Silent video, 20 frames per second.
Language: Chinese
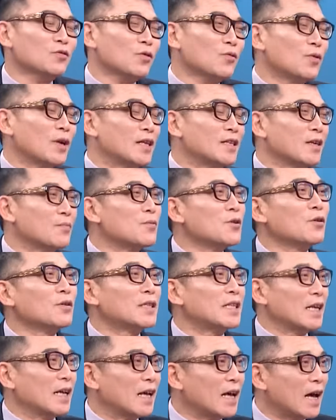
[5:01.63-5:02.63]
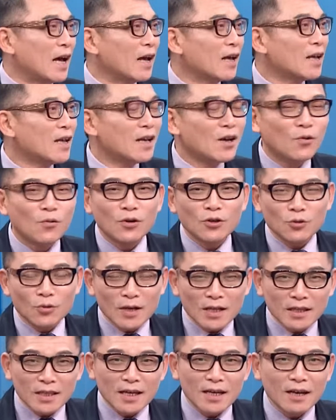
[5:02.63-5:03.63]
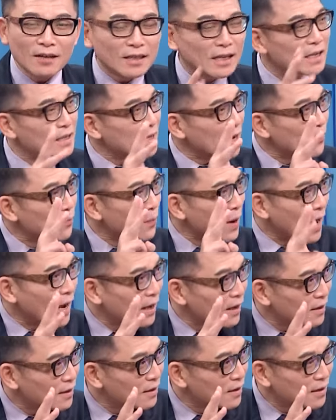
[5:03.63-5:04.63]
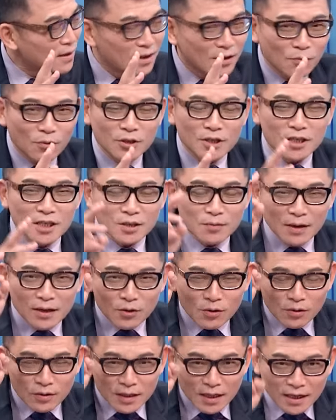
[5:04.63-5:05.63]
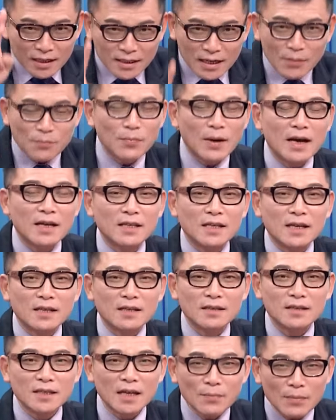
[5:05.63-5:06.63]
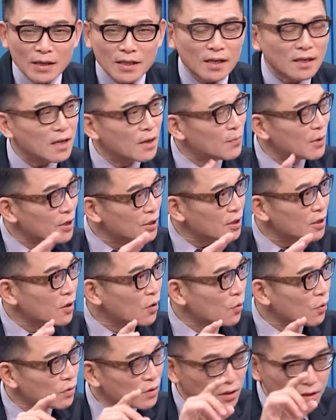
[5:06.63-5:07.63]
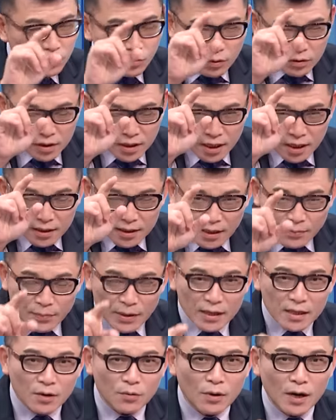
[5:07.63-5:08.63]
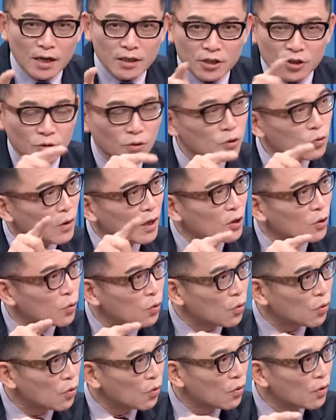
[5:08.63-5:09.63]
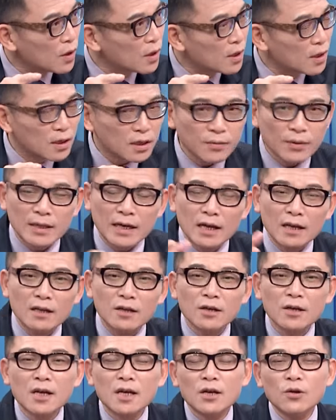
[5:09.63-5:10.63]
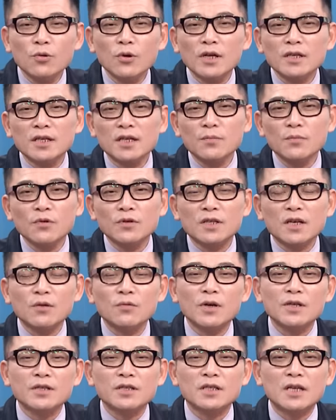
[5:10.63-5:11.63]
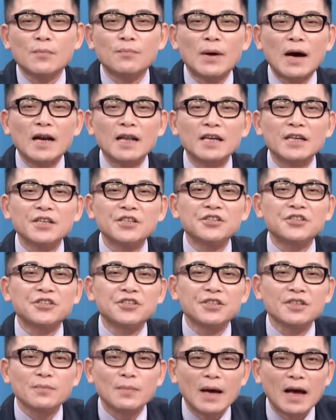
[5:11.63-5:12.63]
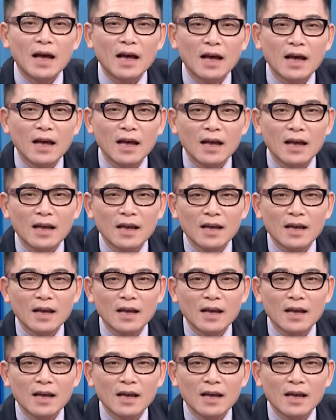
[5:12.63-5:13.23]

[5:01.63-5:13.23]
对我来讲没有跌啊。对，我所谓跌要跌三百，嗯，我是希望能够跌三百点，三百点也没事哦。我如果跌了三百点，我还是说短多，嗯，因为它的，月线的目前的位置在八零一四嘛，嗯。